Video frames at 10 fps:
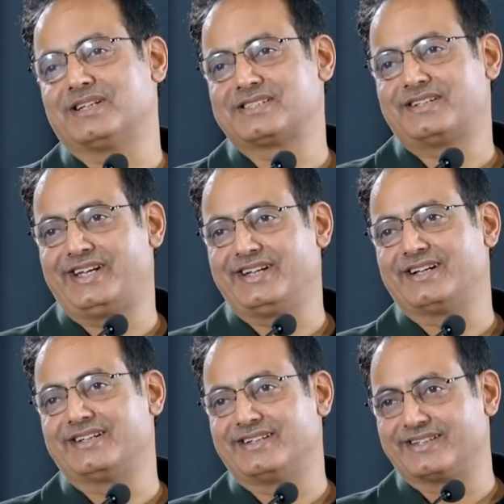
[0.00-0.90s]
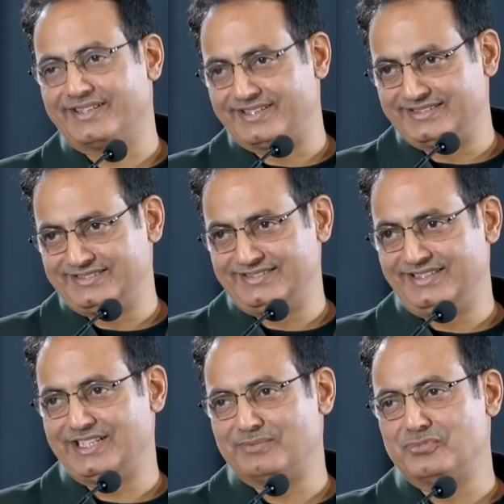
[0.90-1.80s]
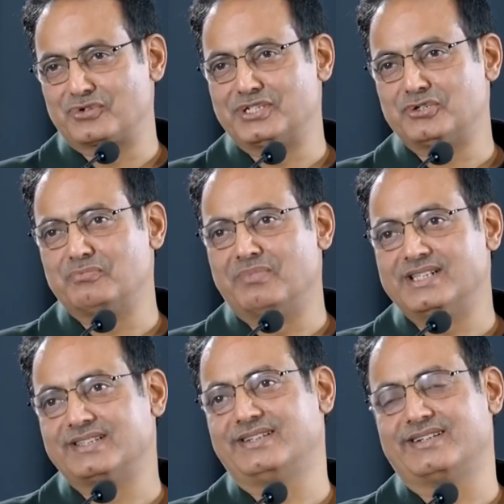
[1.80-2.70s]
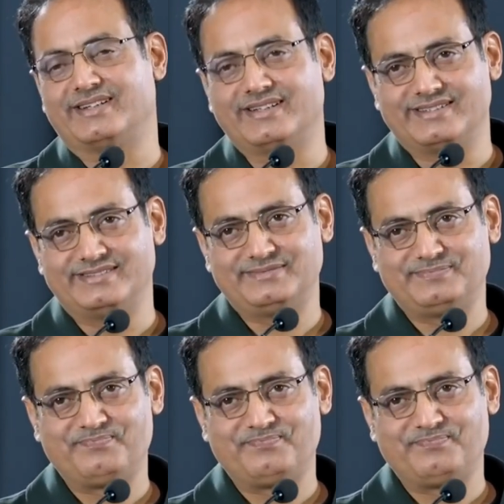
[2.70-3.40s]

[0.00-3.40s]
पास टिका के रखना एक मुर्दे को बांध के रखना